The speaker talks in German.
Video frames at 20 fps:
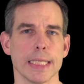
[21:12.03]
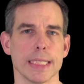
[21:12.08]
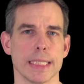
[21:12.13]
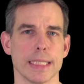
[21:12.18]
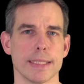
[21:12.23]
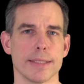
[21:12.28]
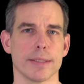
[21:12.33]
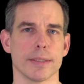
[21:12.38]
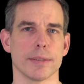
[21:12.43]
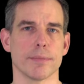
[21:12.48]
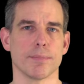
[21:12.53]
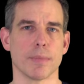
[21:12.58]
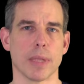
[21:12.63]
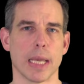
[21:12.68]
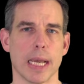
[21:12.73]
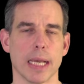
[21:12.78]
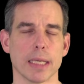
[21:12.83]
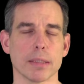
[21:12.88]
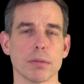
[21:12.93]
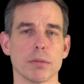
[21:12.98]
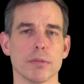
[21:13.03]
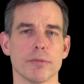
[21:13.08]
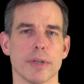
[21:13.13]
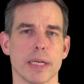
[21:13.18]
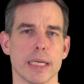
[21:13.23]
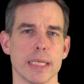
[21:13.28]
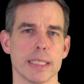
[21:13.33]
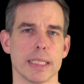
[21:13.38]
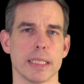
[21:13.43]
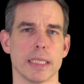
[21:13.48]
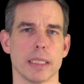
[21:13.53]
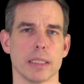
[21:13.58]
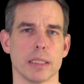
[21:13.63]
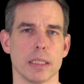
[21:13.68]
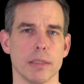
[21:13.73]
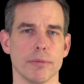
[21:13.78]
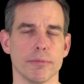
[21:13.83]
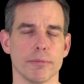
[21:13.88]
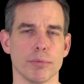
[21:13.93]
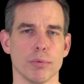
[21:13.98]
Diese Art und Weise der
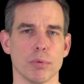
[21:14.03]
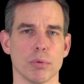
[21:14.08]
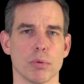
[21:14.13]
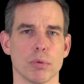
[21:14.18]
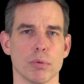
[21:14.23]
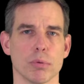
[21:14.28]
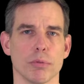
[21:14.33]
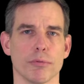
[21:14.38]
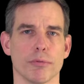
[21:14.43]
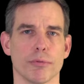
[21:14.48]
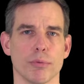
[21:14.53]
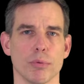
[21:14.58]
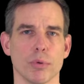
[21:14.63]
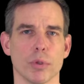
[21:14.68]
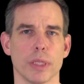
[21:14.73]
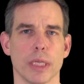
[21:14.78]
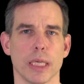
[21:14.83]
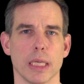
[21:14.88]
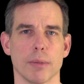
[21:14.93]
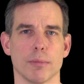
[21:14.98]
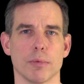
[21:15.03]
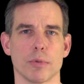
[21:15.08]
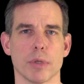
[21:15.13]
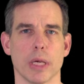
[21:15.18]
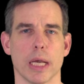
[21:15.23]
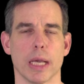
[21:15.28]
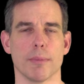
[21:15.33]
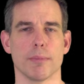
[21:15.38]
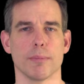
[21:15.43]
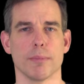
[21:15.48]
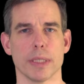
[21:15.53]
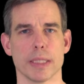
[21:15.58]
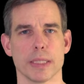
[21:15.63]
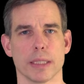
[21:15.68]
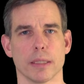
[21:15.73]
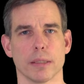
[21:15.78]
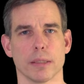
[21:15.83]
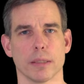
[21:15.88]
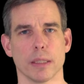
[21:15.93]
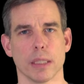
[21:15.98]
Teamführung führt eben zu einem
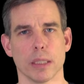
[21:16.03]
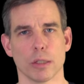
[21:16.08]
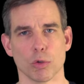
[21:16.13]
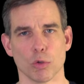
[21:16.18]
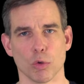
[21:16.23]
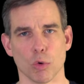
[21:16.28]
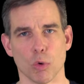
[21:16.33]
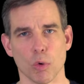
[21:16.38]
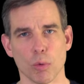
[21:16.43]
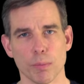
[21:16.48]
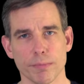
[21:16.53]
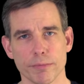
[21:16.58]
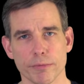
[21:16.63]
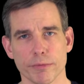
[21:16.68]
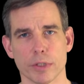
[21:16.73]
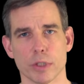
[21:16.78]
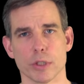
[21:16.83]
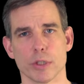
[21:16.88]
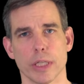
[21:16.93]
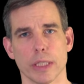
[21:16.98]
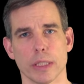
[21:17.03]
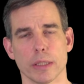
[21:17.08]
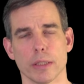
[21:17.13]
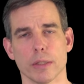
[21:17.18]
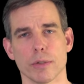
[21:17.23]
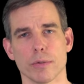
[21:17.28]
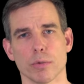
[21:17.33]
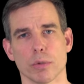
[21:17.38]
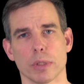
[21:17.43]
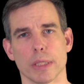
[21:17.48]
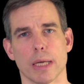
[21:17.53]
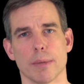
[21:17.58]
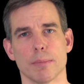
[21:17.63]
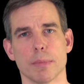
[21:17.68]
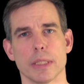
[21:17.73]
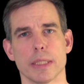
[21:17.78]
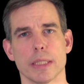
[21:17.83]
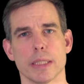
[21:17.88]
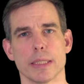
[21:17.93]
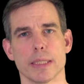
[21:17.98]
besseren Gruppenverständnis und
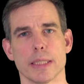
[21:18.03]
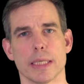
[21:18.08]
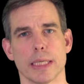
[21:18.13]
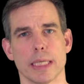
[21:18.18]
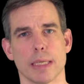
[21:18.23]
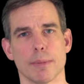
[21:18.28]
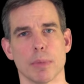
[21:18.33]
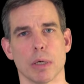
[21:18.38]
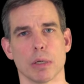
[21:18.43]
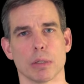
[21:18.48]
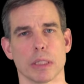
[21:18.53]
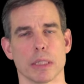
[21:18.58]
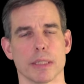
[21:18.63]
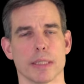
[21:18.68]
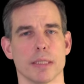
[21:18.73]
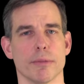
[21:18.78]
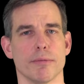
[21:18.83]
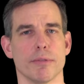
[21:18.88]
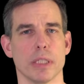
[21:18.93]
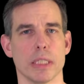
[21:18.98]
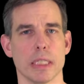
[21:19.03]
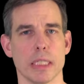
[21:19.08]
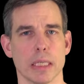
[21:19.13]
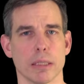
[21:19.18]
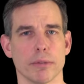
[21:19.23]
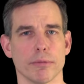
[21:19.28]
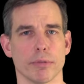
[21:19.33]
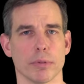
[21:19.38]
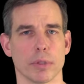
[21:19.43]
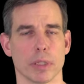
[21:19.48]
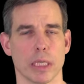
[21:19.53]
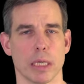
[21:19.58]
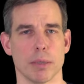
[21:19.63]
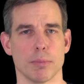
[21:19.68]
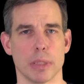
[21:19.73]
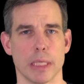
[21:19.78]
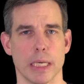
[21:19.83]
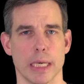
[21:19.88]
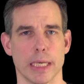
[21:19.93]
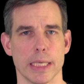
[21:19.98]
damit ist eben auch das Definieren von
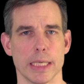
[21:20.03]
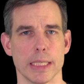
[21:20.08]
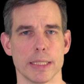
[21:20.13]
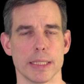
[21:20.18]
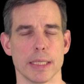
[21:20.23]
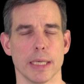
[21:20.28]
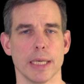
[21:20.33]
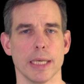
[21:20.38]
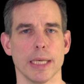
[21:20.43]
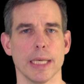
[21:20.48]
KPIs